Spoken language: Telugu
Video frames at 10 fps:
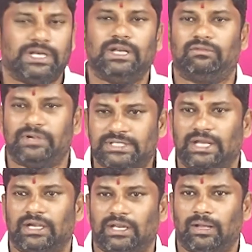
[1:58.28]
జరిగినటువంటి
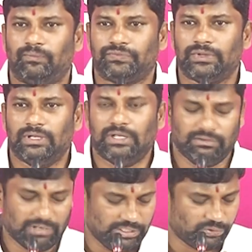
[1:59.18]
సంఘటన
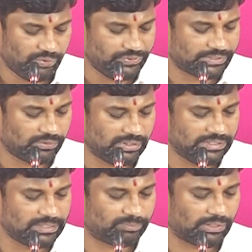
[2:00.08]
ఇవాళ ఇంకో విషయం కూడా
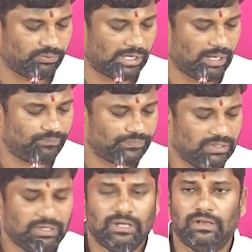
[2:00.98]
నేను చెప్తా ఉన్నా
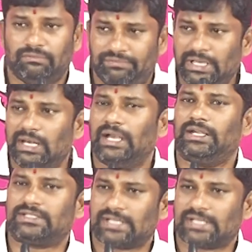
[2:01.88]
వీళ్ళంటే